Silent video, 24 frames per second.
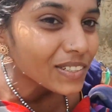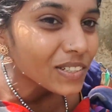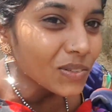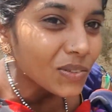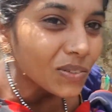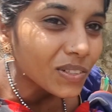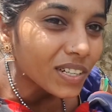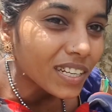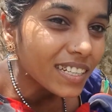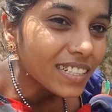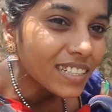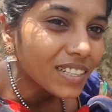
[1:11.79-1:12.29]

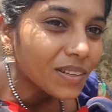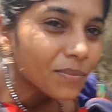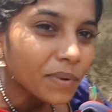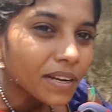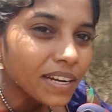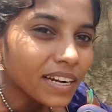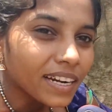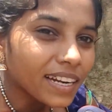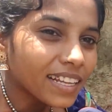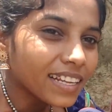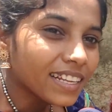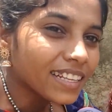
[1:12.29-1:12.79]
छोटा ही सा
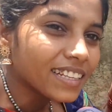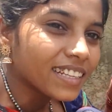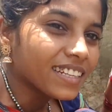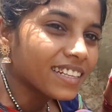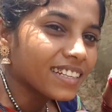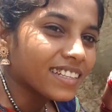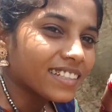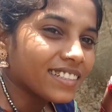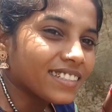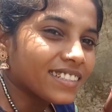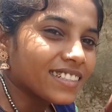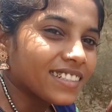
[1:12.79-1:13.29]
पेड़ है ये
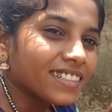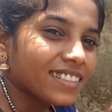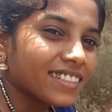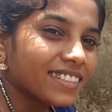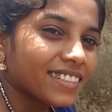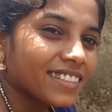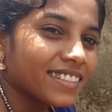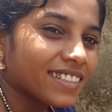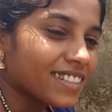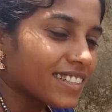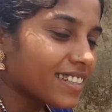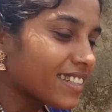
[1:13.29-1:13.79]
देख लीजिए
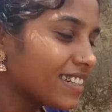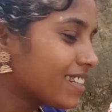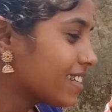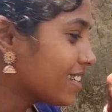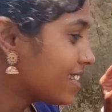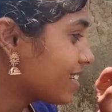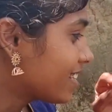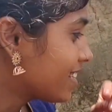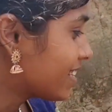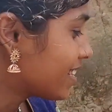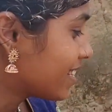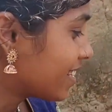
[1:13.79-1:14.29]

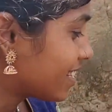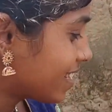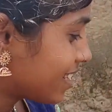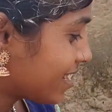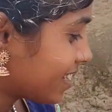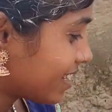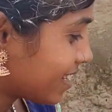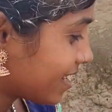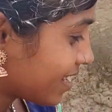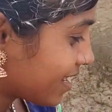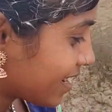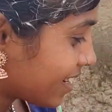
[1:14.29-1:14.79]

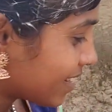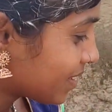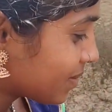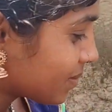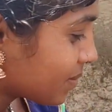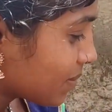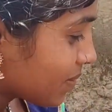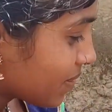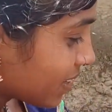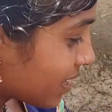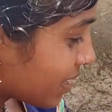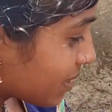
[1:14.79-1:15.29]

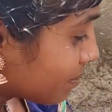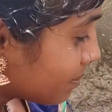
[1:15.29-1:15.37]
इसमें मैं